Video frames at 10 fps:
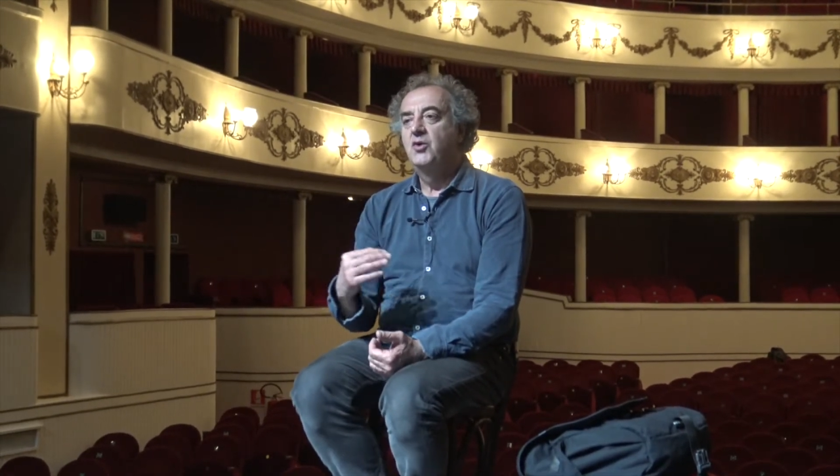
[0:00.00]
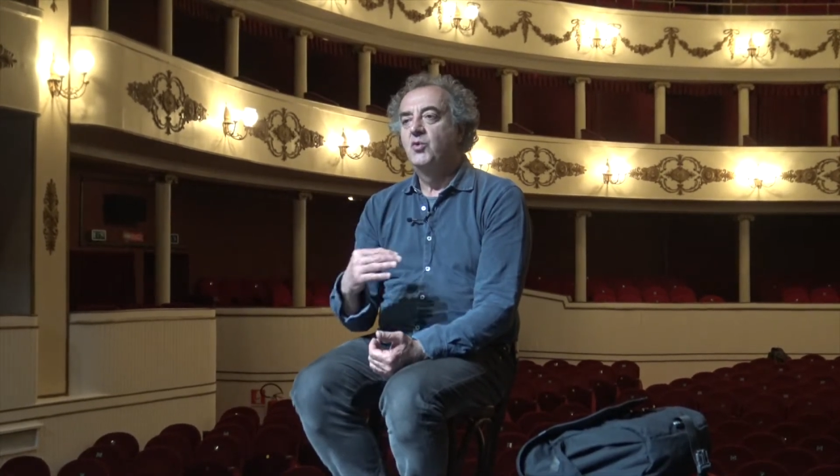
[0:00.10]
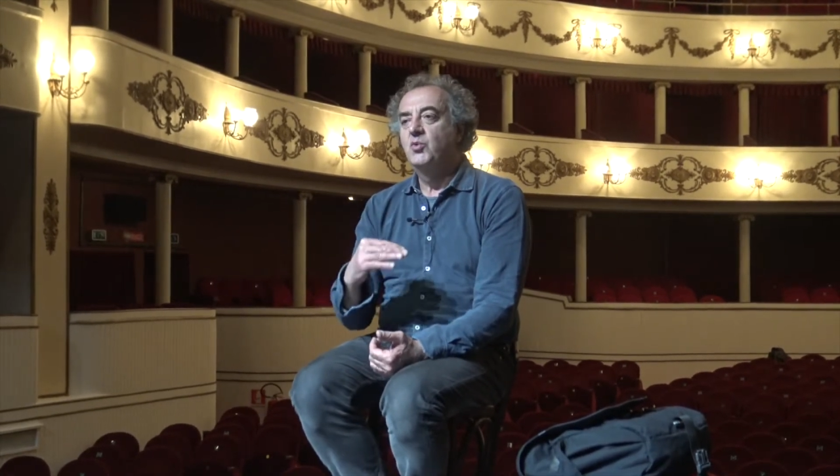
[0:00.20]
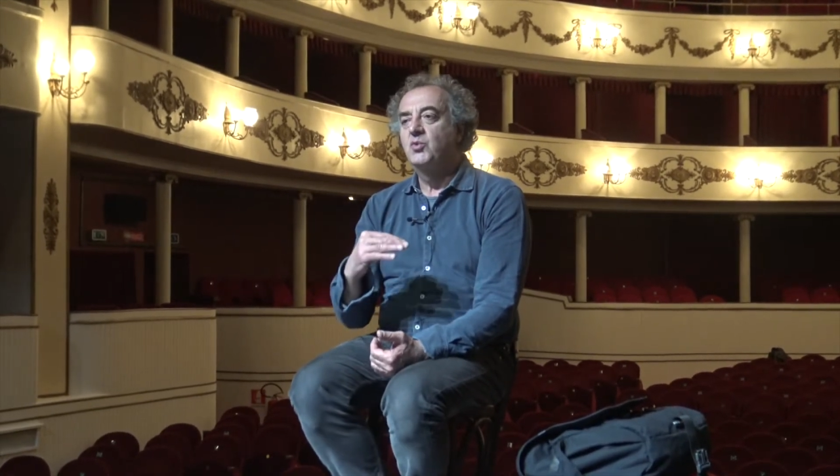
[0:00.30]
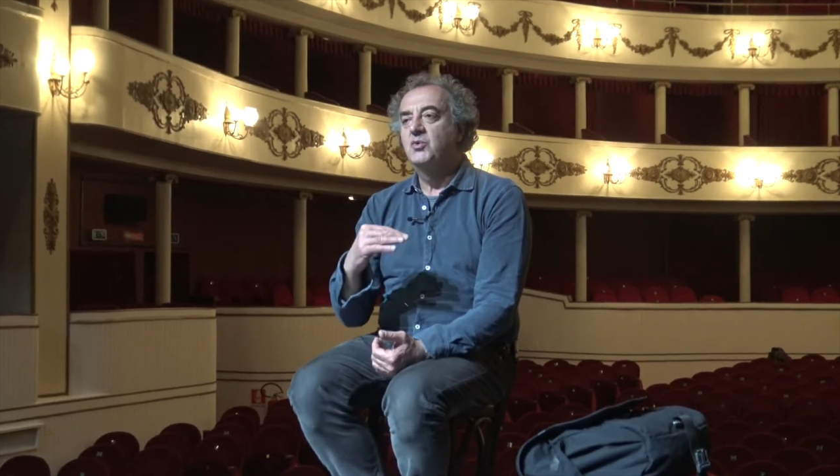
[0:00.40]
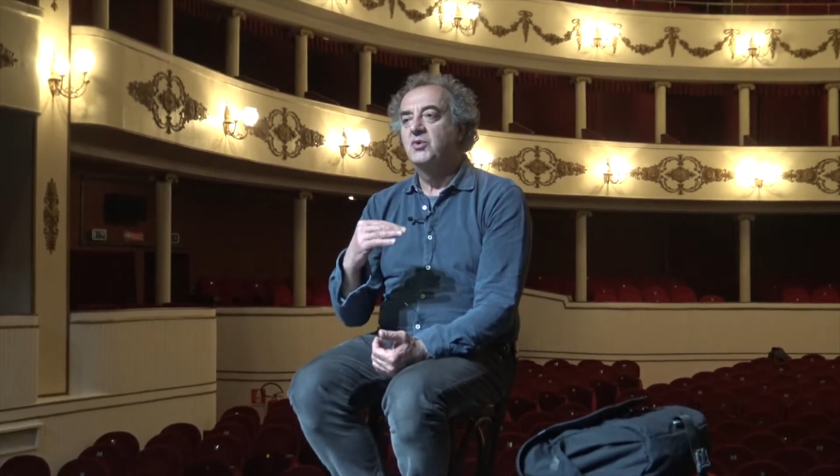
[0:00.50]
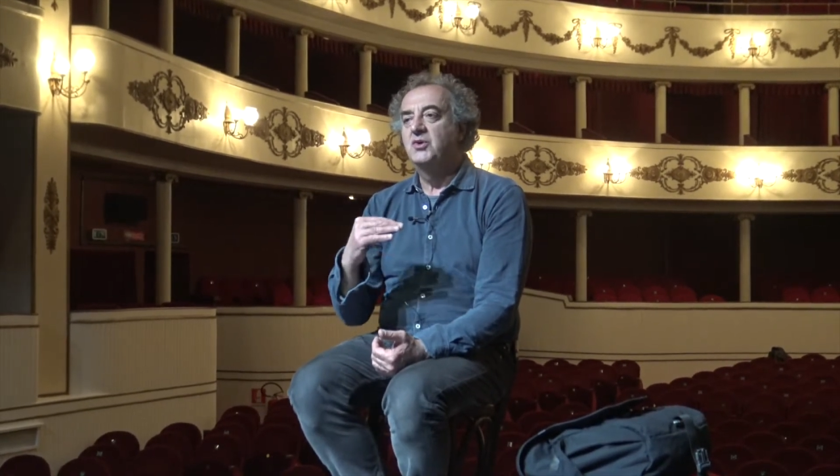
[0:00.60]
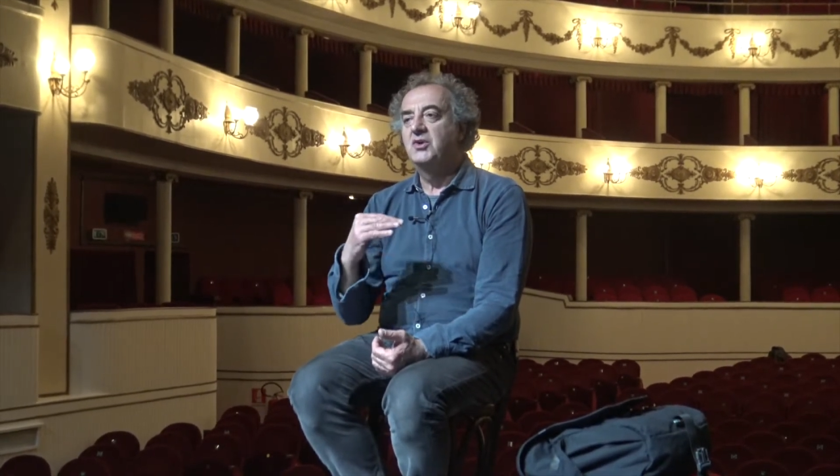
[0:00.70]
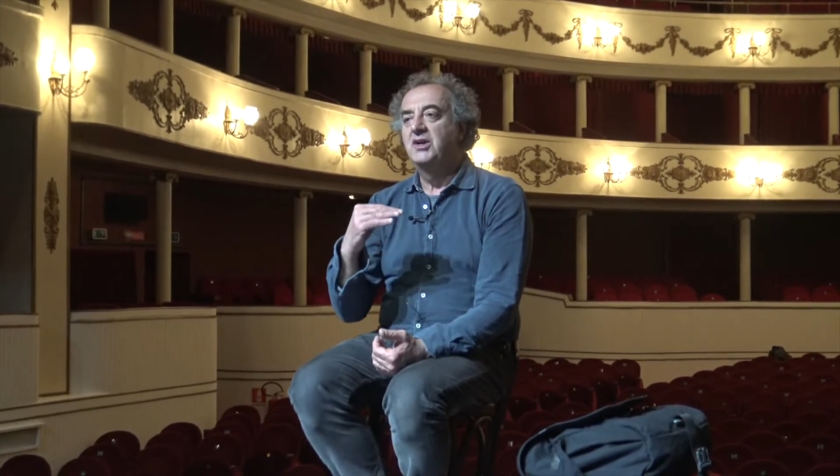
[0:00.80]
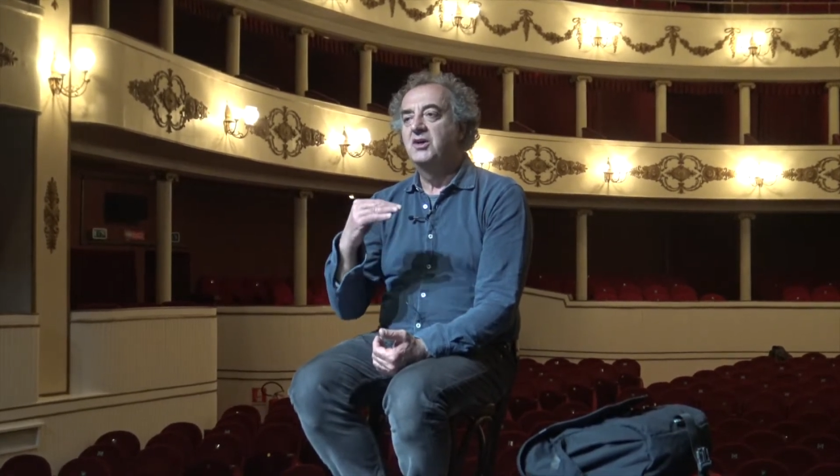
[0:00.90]
uh,
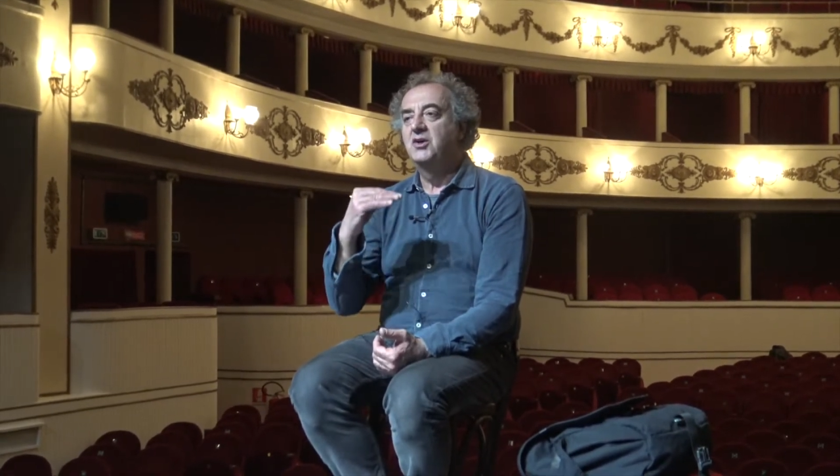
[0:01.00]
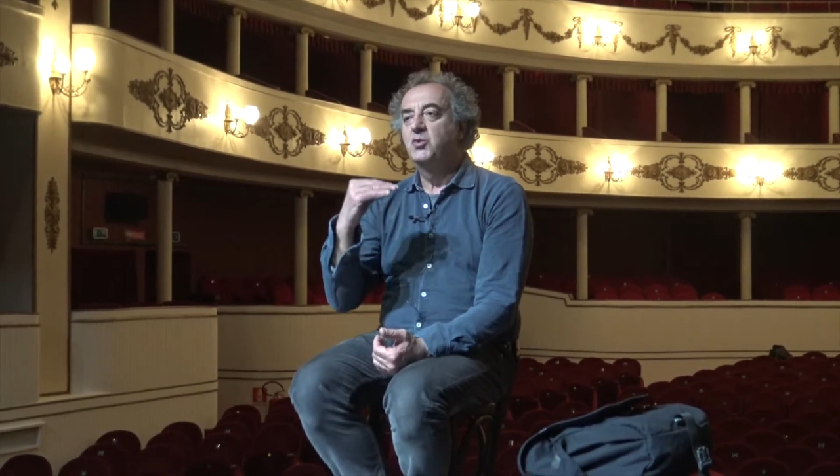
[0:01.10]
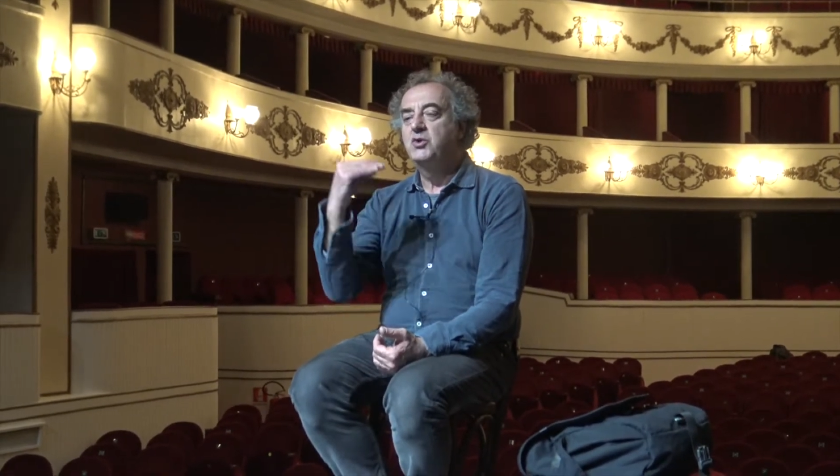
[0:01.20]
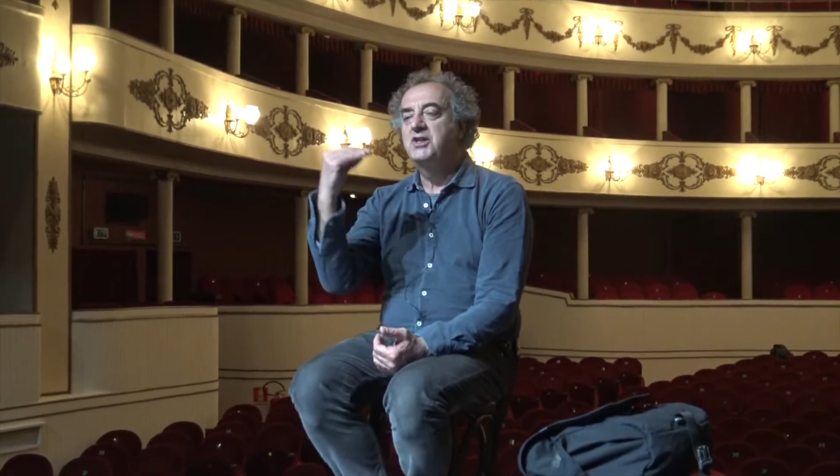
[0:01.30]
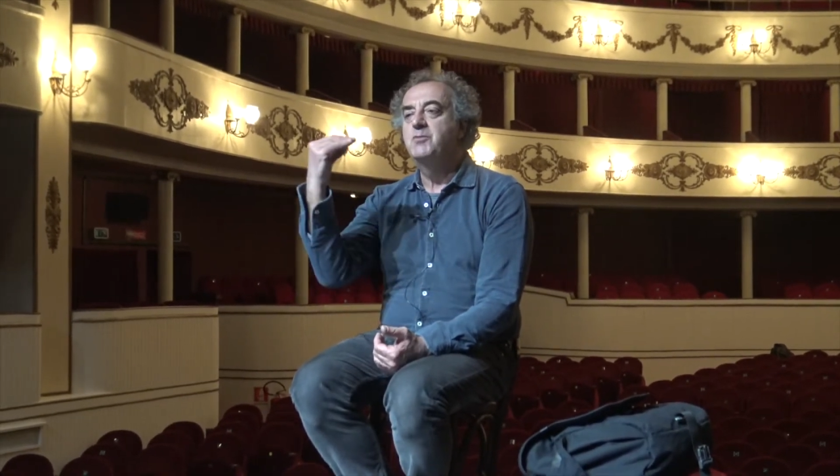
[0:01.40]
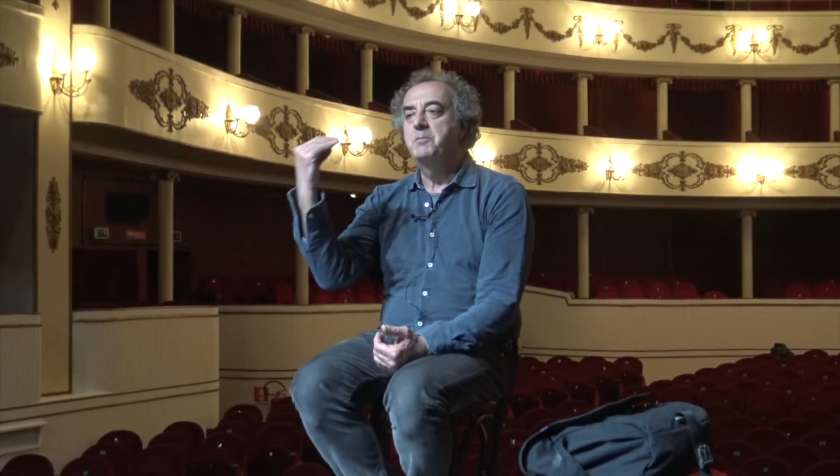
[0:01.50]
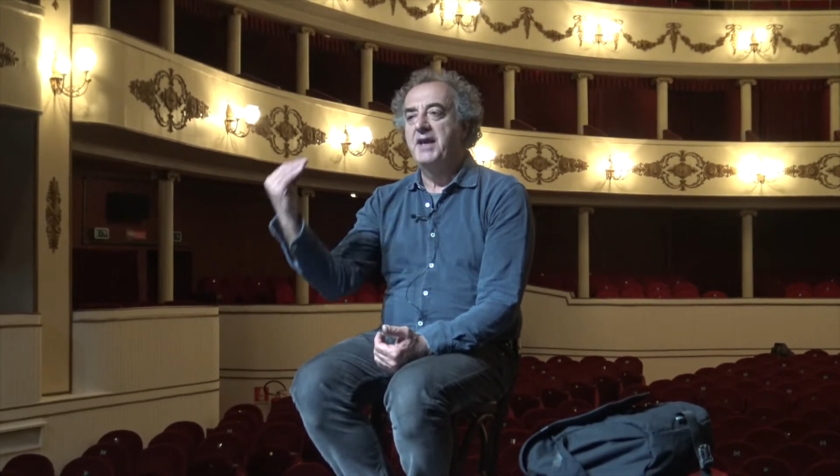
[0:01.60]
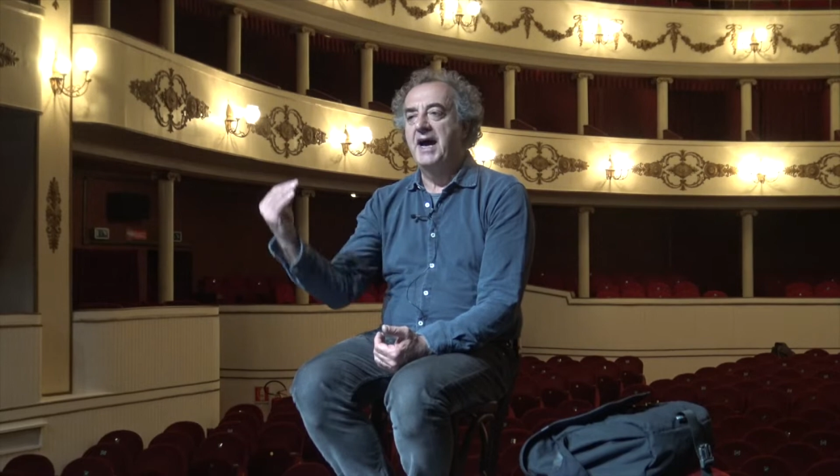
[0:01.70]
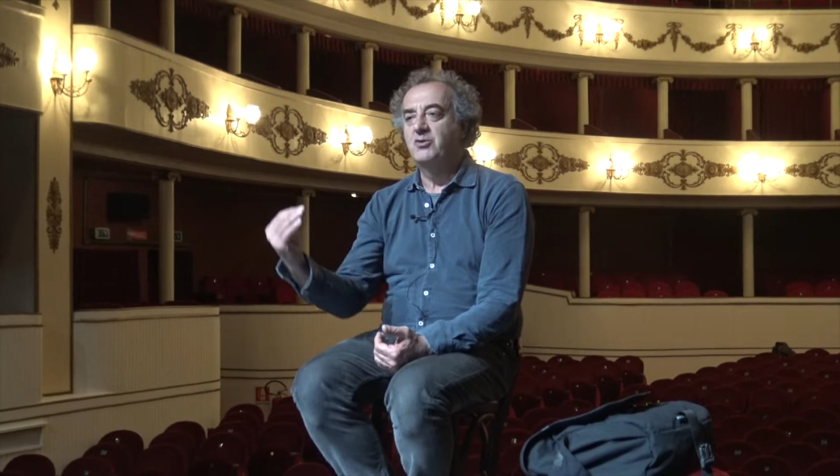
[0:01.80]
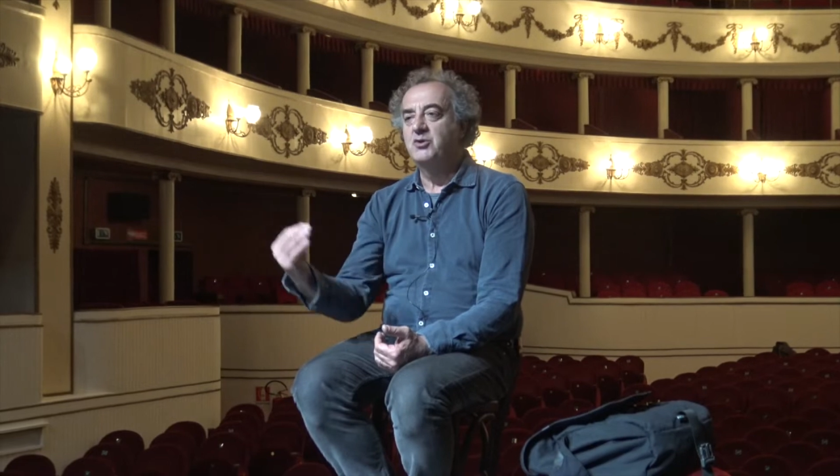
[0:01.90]
l'ultimo
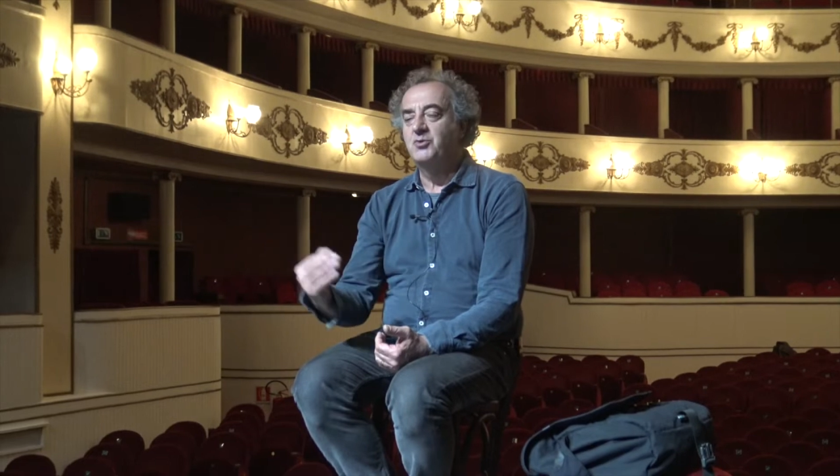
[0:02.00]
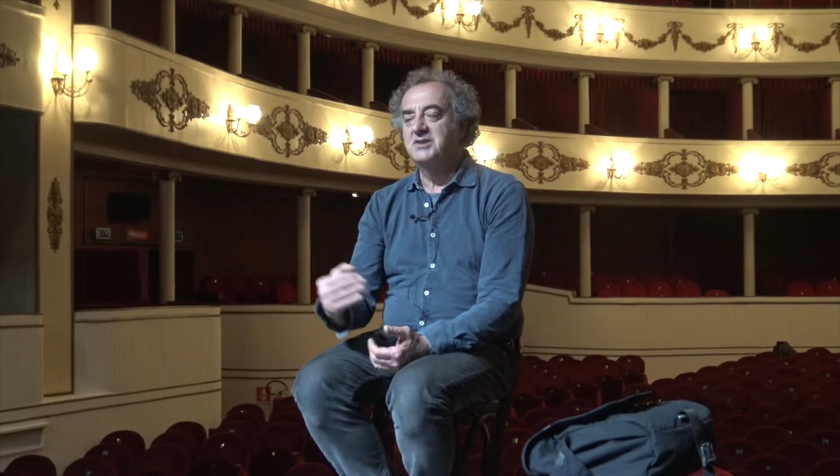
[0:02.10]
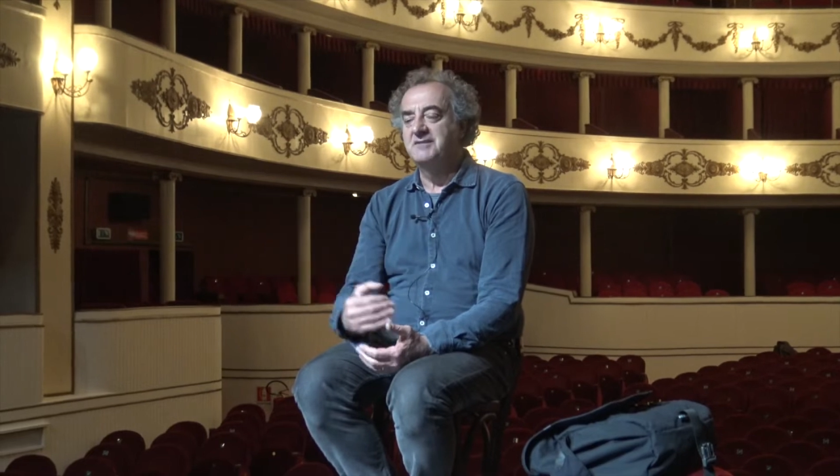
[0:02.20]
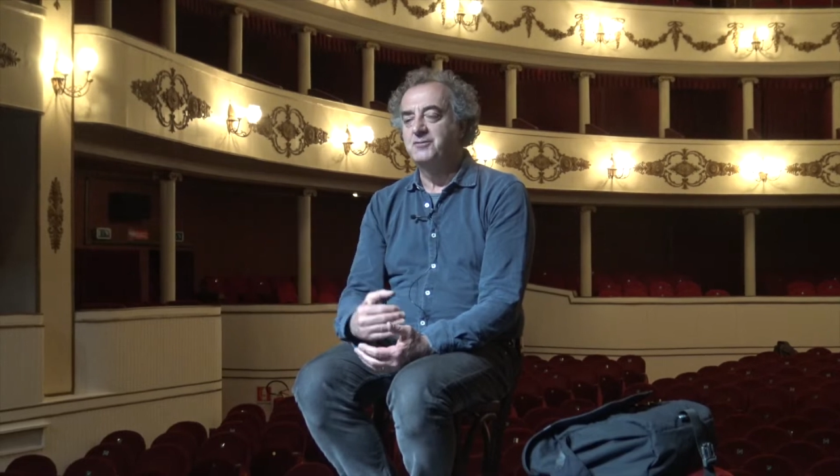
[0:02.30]
piano di questa